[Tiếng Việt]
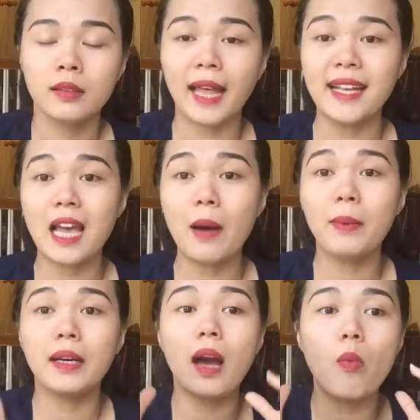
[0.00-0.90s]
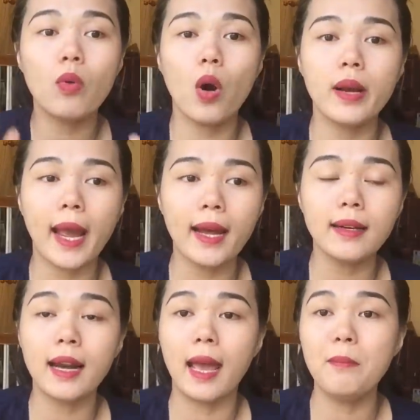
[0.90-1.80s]
tại sao mình không cố
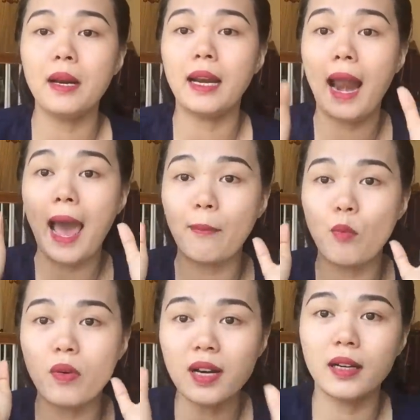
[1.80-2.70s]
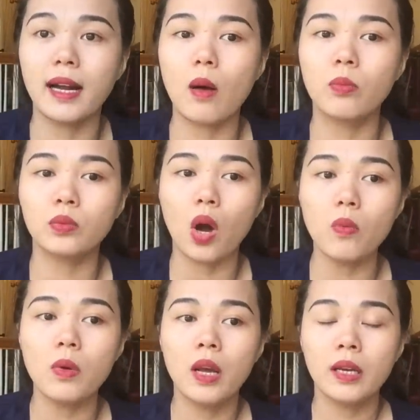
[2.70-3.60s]
gắng để mình là một cái người đàn ông
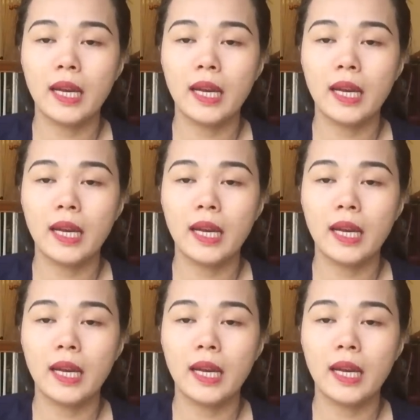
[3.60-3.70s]
tốt